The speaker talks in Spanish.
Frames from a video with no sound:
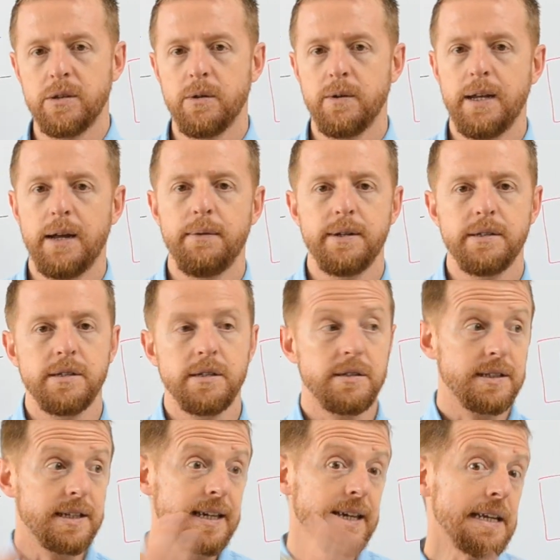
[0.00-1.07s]
de las
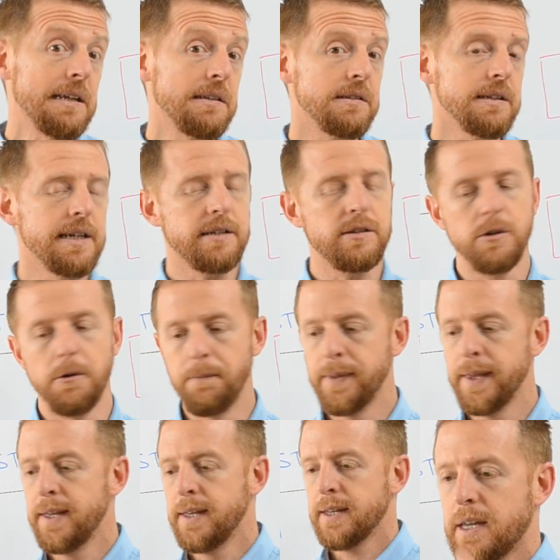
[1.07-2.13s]
veces. ¿Qué quiere decir esto?
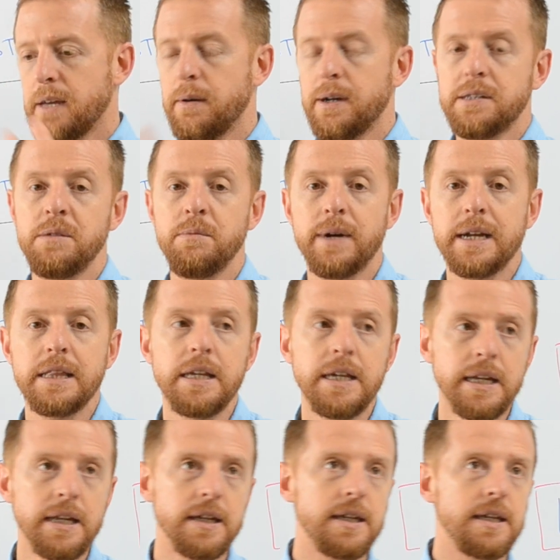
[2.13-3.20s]
Que vas a
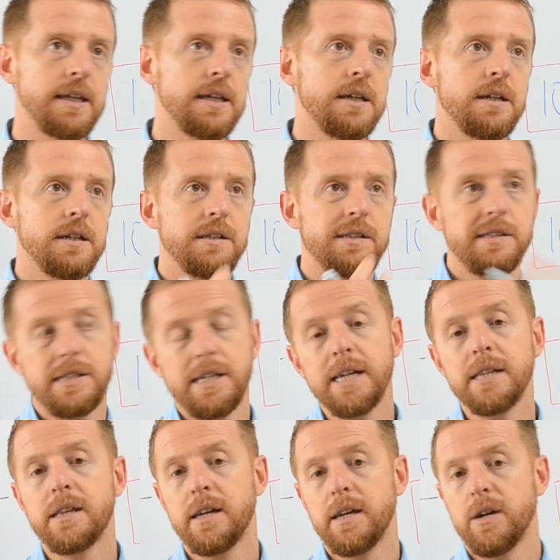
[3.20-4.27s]
invertir y
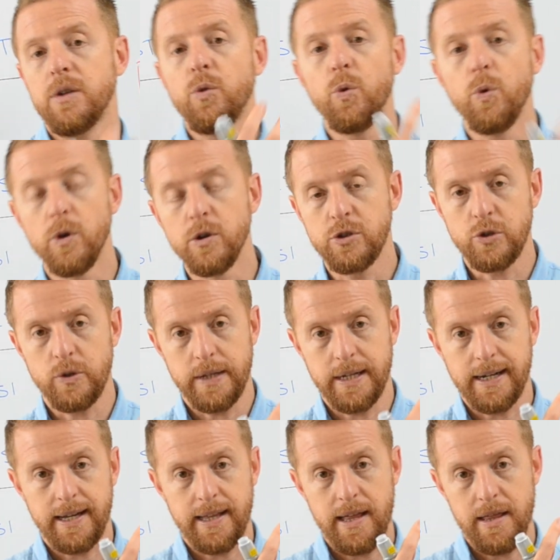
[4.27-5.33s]
7 u 8 de
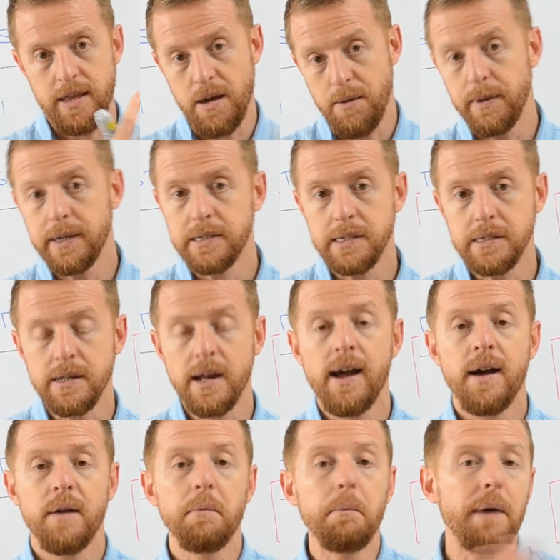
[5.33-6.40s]
cada 10 veces
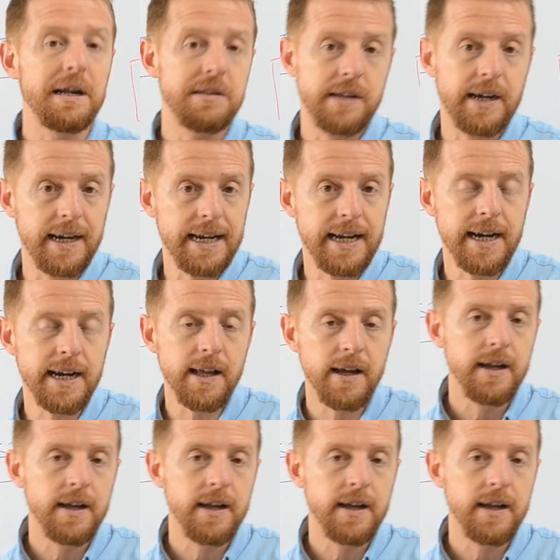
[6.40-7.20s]
vas a ganar